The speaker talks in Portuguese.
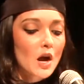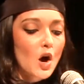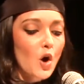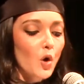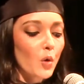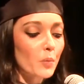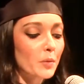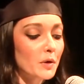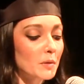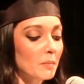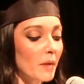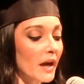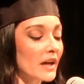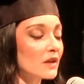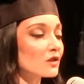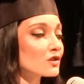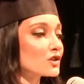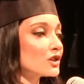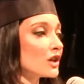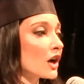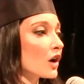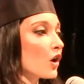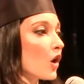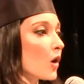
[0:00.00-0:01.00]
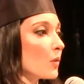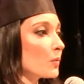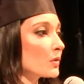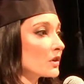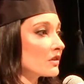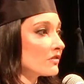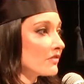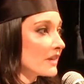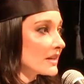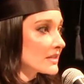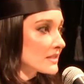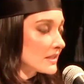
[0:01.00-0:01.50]
O primeiro dia como
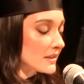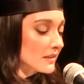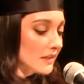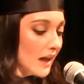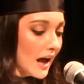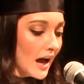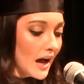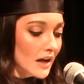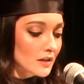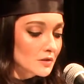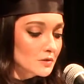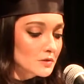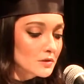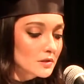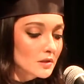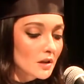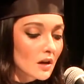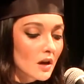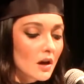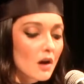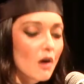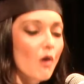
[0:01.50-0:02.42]
universitários,